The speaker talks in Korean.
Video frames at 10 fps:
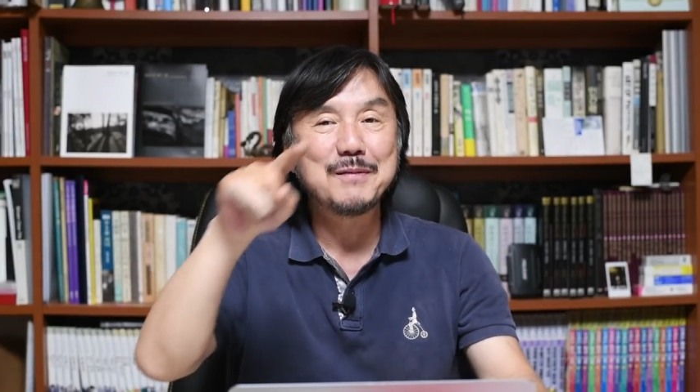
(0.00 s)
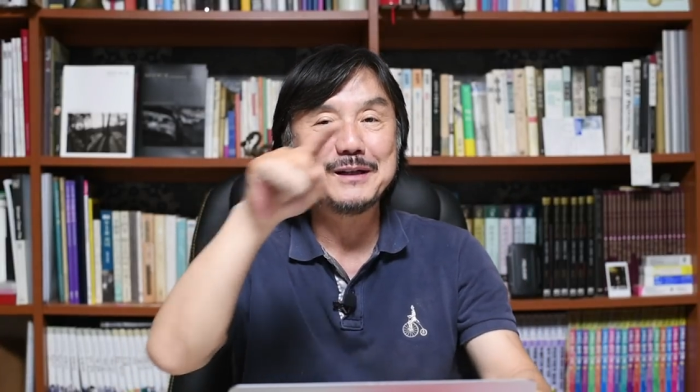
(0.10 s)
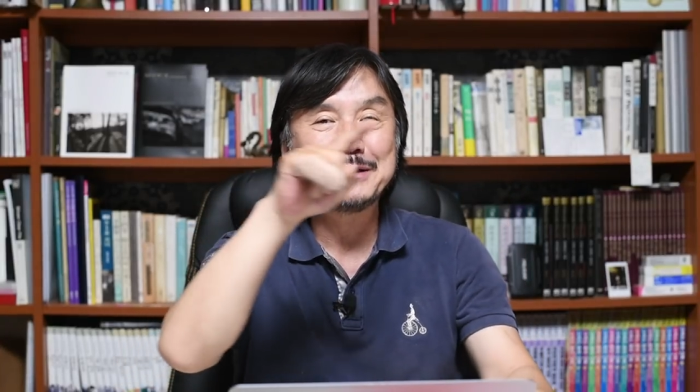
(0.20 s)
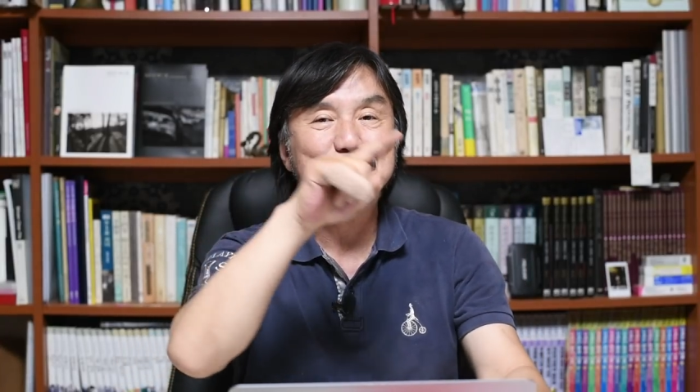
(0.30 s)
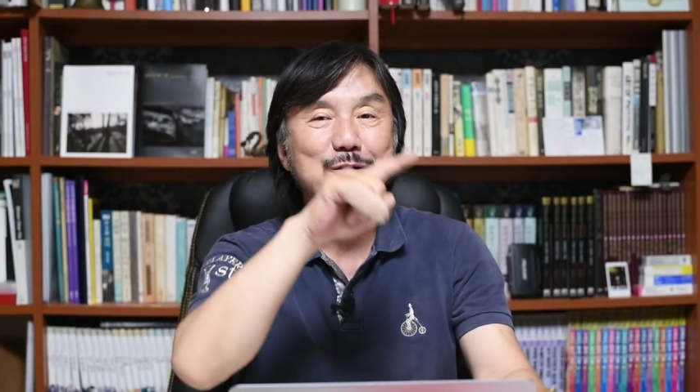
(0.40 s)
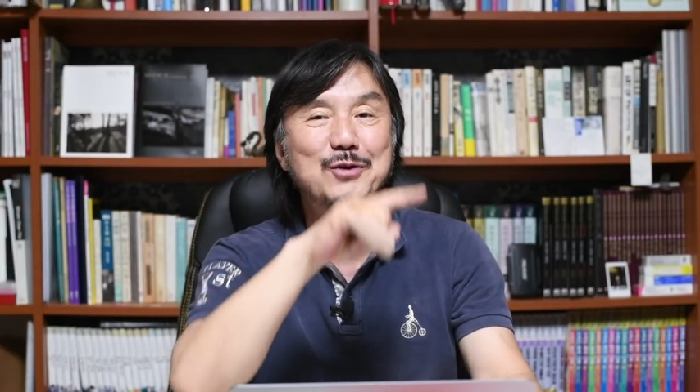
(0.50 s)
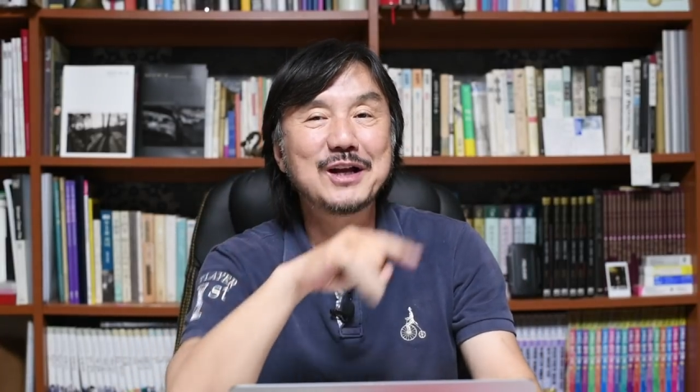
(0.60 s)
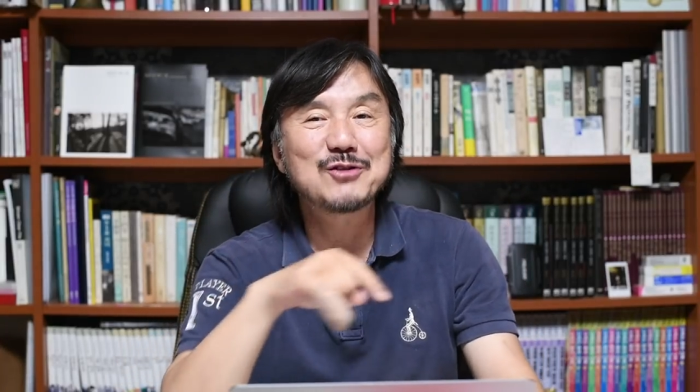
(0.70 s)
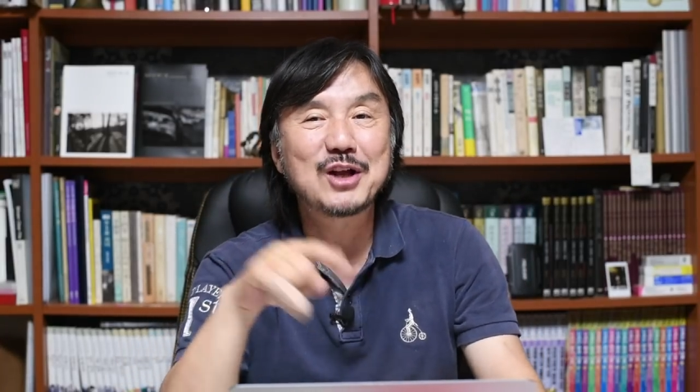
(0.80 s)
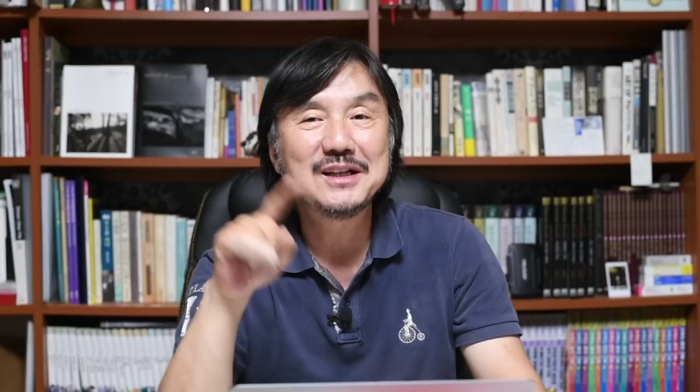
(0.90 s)
만들어
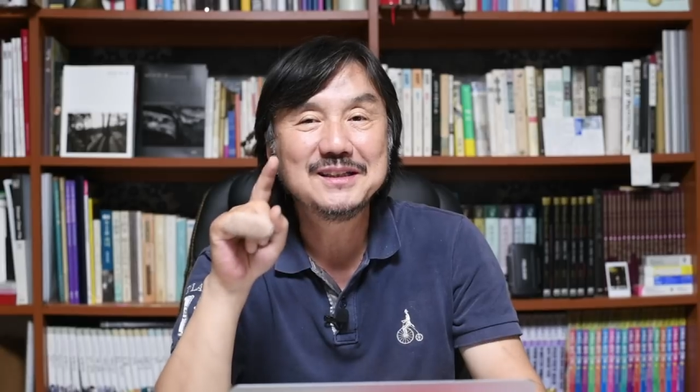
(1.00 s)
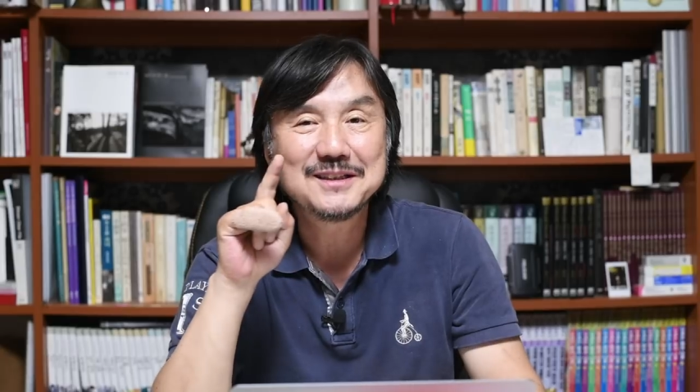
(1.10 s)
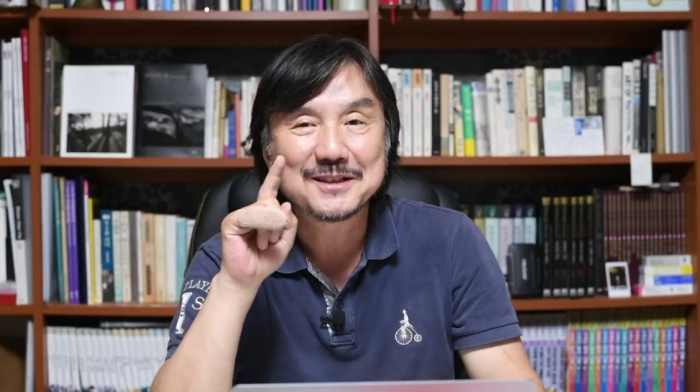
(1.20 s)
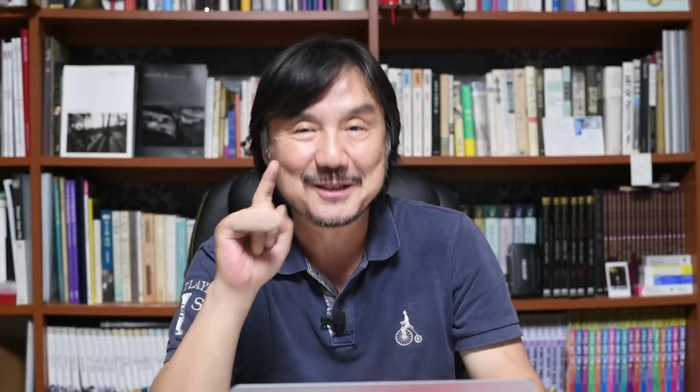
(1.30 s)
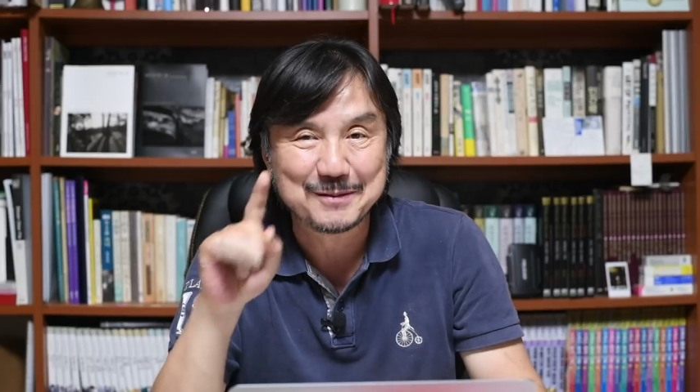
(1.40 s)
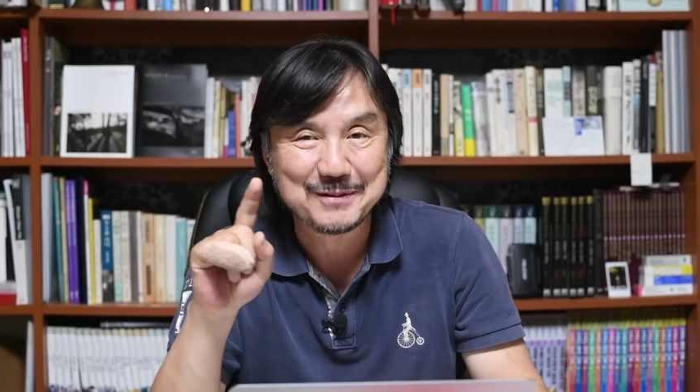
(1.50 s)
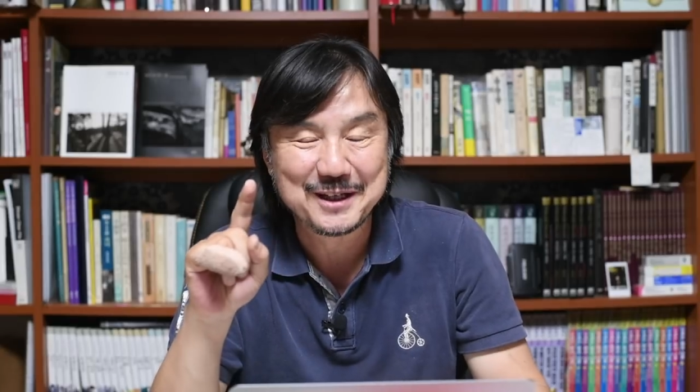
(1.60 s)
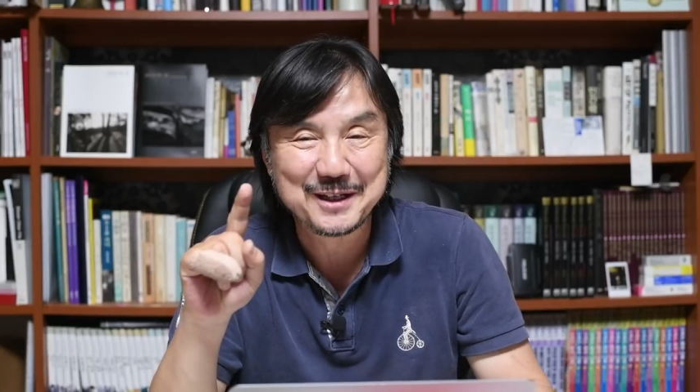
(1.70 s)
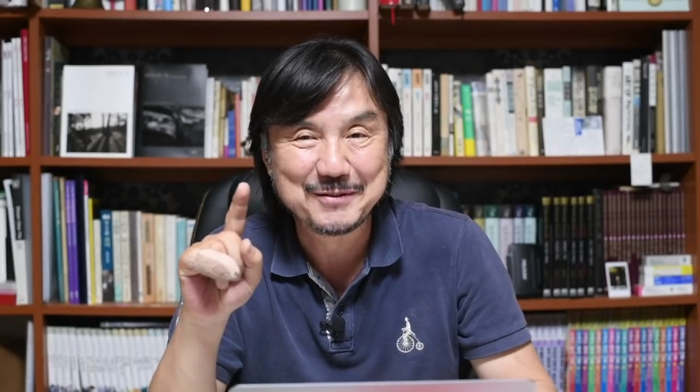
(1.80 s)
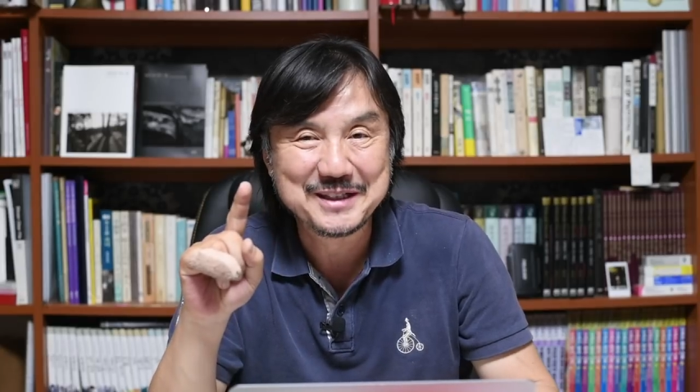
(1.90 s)
놓았다는
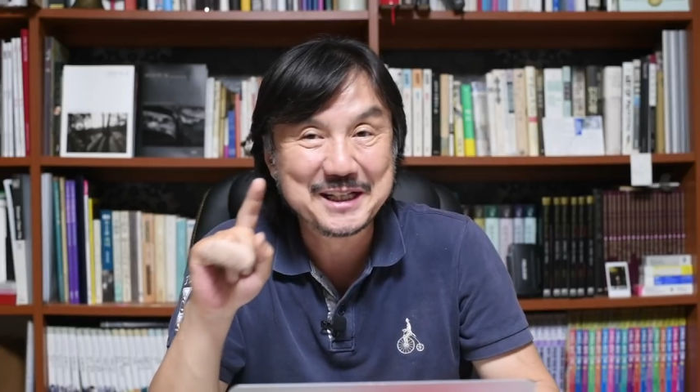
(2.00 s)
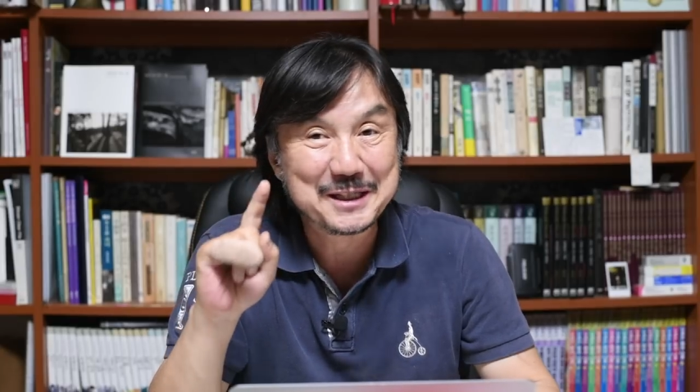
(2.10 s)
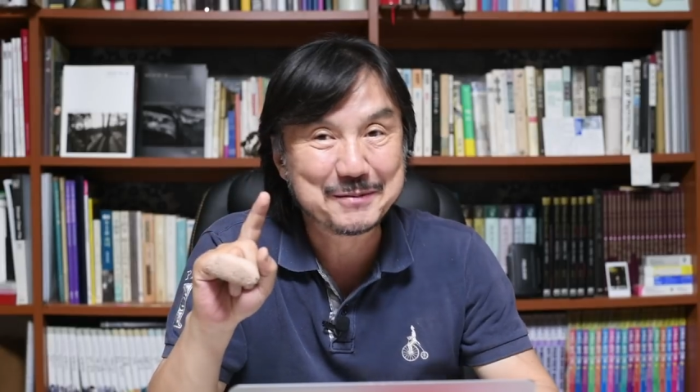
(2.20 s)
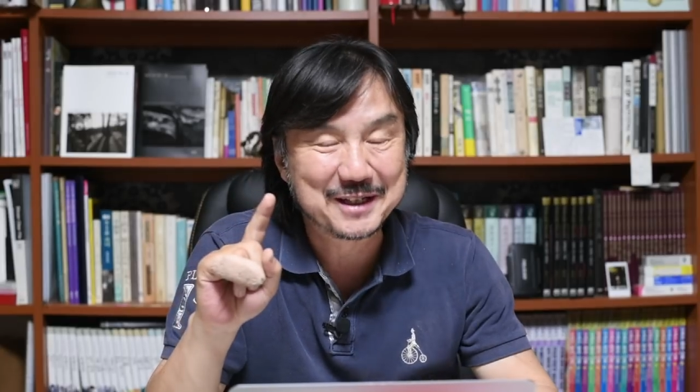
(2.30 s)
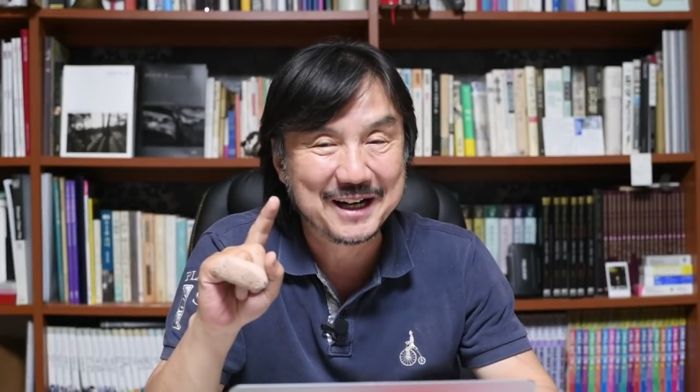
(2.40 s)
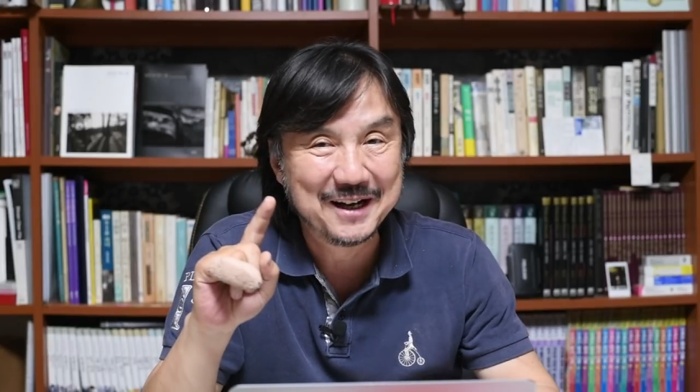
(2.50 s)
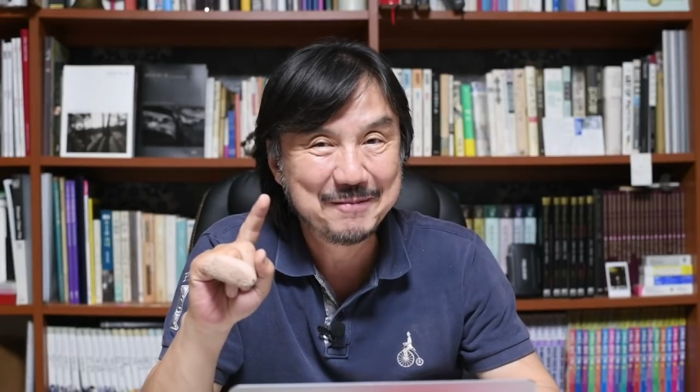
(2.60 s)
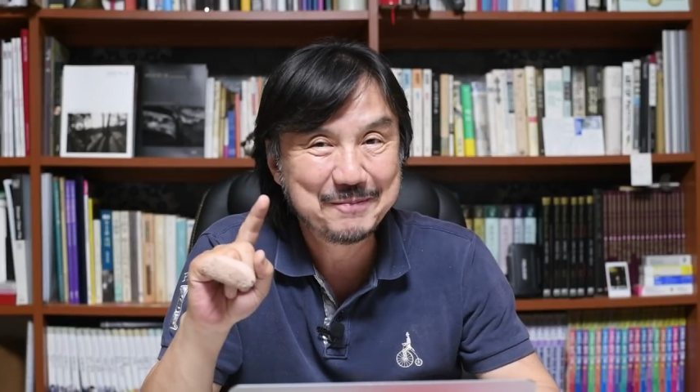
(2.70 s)
것입니다. 여러분 이해되십니까?